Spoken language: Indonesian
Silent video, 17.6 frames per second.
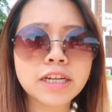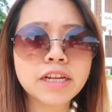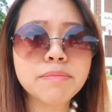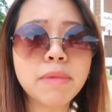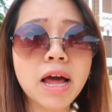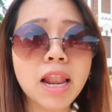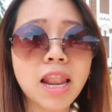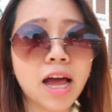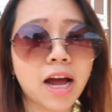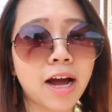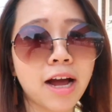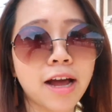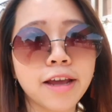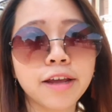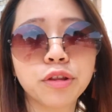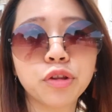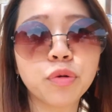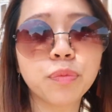Jadi
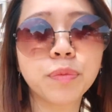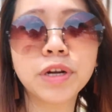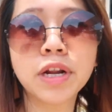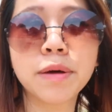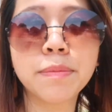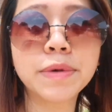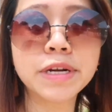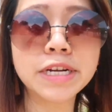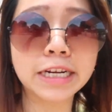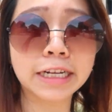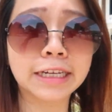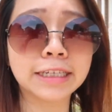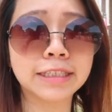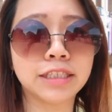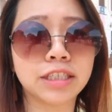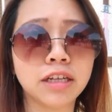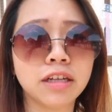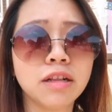Malaka itu benar-benar
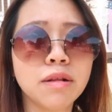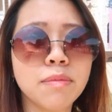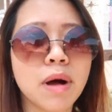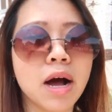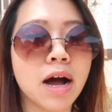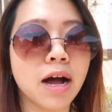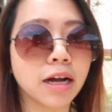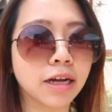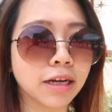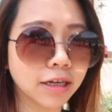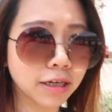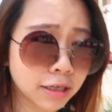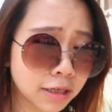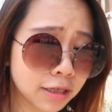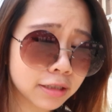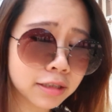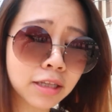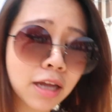kecil
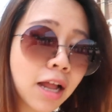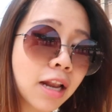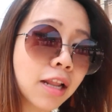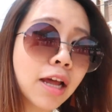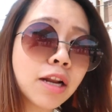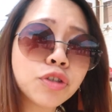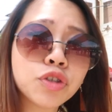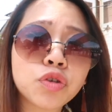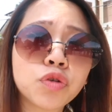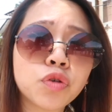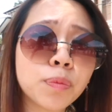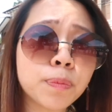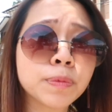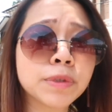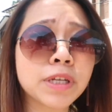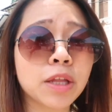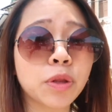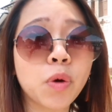banget. Kalian cukup
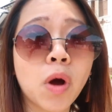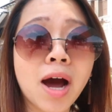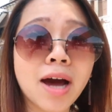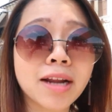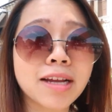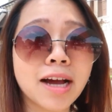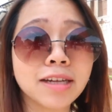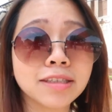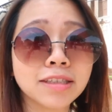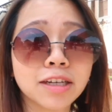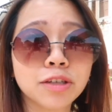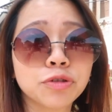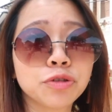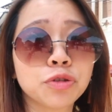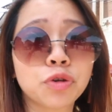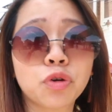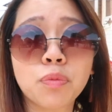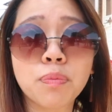satu hari aja
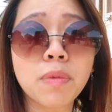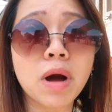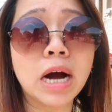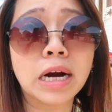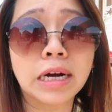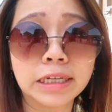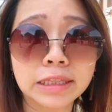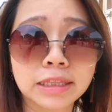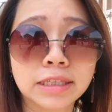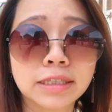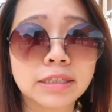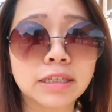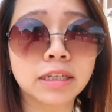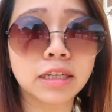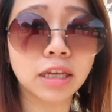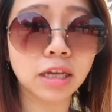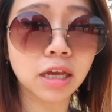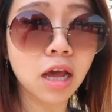itu cukup banget di
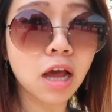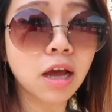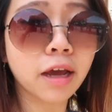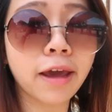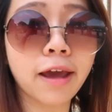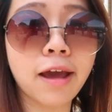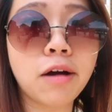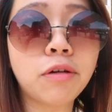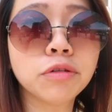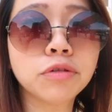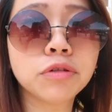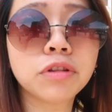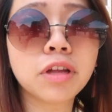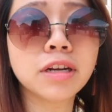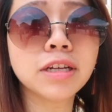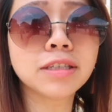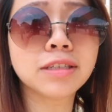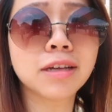sini. Kayak aku tuh
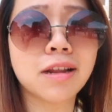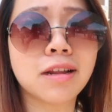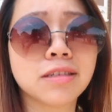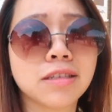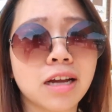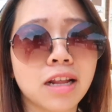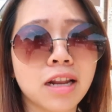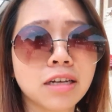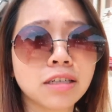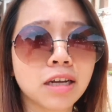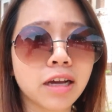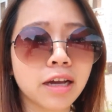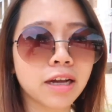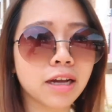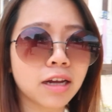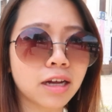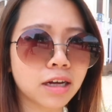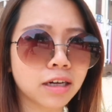tadi jalan-jalan
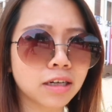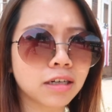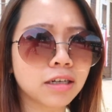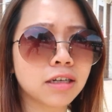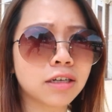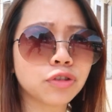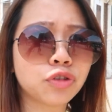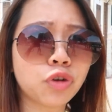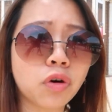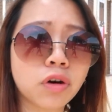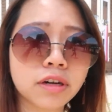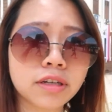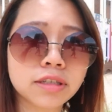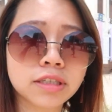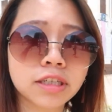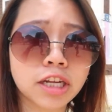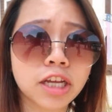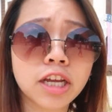kayak ke Jonker
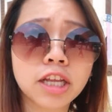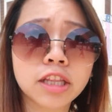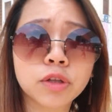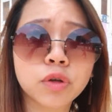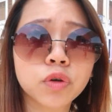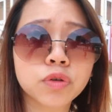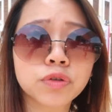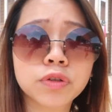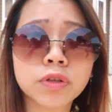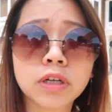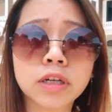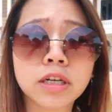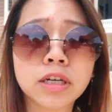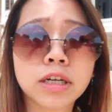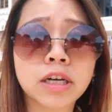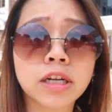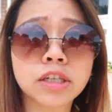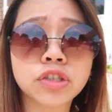Street, terus
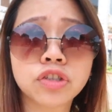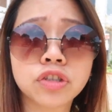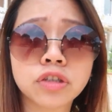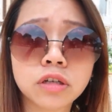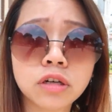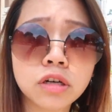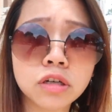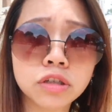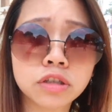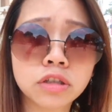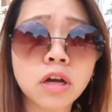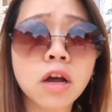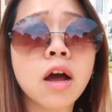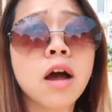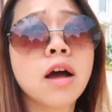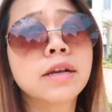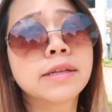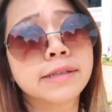ke Christchurch,
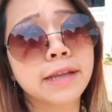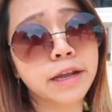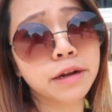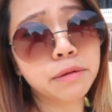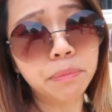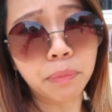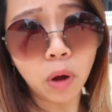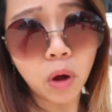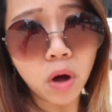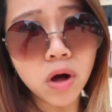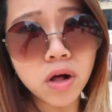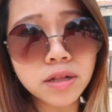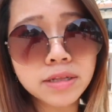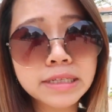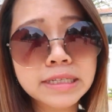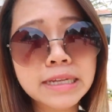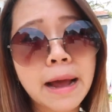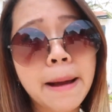Saint
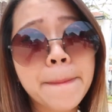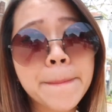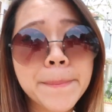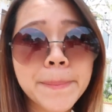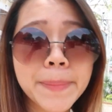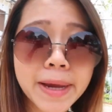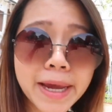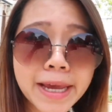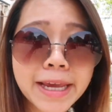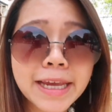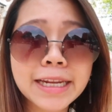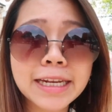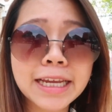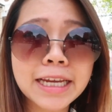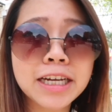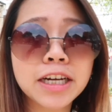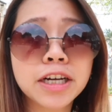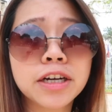Paul, sampai
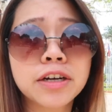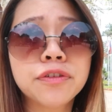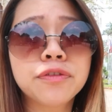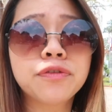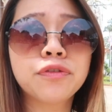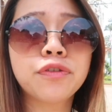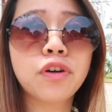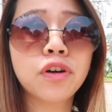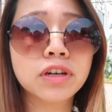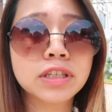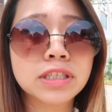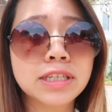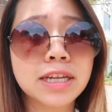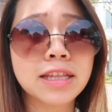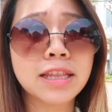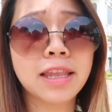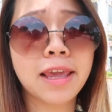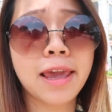ini ke Fort
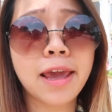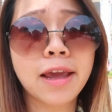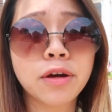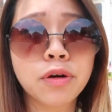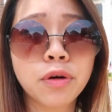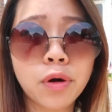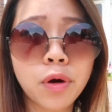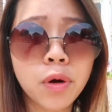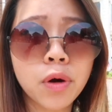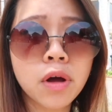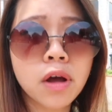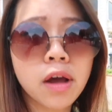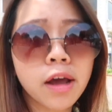Santiago.